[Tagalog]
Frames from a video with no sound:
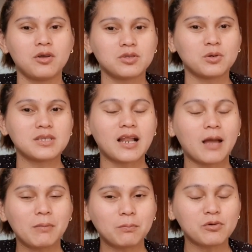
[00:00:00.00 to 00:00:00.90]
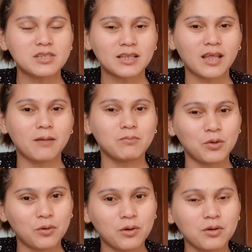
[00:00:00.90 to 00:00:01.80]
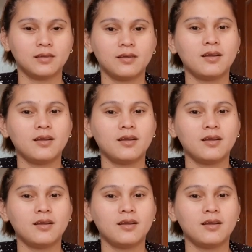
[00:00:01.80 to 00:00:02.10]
So, salamat po sa time nyo.